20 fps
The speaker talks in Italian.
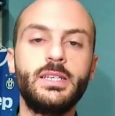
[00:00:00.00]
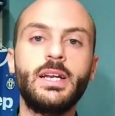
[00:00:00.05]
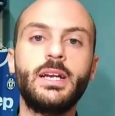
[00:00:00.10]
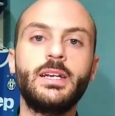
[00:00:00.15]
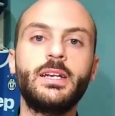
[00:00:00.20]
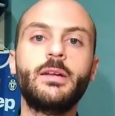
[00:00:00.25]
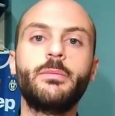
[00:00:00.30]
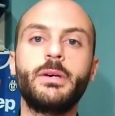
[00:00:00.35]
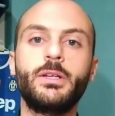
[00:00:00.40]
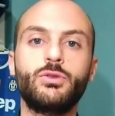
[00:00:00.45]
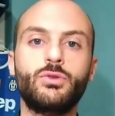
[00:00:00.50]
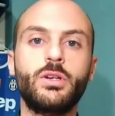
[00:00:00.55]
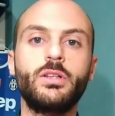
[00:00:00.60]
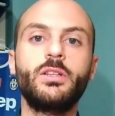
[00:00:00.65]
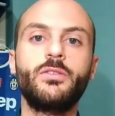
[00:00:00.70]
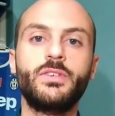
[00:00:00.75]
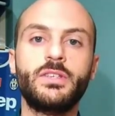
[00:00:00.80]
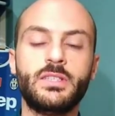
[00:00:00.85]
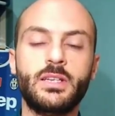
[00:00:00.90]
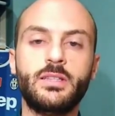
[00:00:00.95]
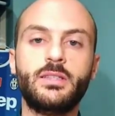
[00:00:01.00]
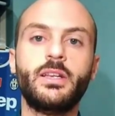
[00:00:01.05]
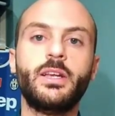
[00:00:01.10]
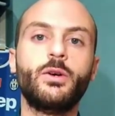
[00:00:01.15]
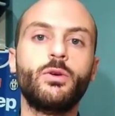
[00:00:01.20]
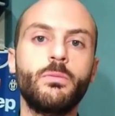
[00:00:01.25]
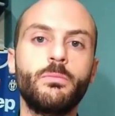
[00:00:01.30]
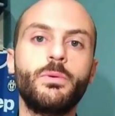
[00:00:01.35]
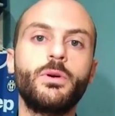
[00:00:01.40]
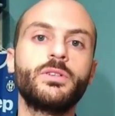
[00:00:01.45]
in allenamento la difesa a
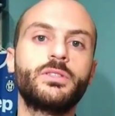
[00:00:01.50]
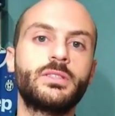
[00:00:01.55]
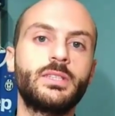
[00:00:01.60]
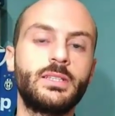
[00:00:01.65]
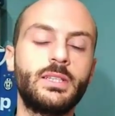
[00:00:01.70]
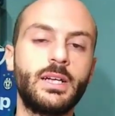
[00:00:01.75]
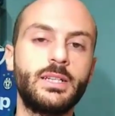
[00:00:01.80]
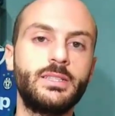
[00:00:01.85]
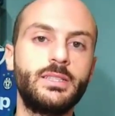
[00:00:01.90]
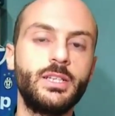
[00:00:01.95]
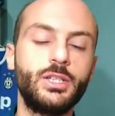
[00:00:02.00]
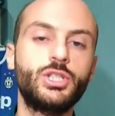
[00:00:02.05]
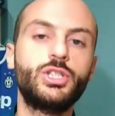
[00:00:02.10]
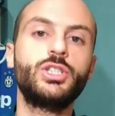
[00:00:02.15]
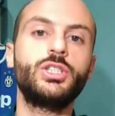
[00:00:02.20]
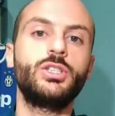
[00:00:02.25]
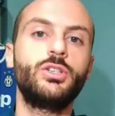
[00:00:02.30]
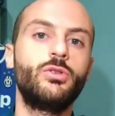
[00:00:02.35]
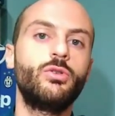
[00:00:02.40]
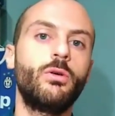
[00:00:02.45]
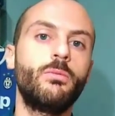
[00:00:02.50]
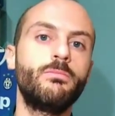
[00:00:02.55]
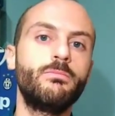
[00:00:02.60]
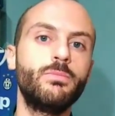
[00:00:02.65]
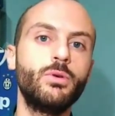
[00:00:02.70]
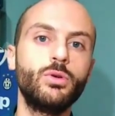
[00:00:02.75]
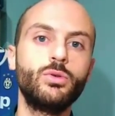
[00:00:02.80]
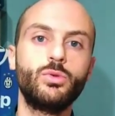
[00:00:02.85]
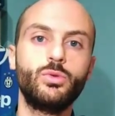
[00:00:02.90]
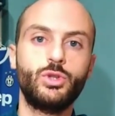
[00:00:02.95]
3 composta da De Sciglio,
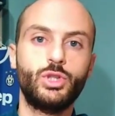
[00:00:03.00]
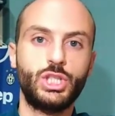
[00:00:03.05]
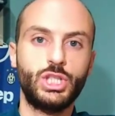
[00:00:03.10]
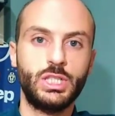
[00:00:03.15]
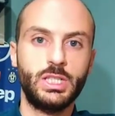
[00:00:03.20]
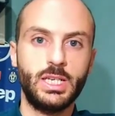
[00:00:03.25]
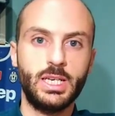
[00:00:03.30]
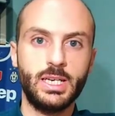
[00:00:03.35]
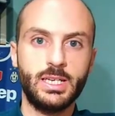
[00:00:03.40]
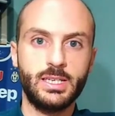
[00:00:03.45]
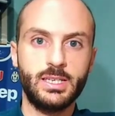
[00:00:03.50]
Bonucci e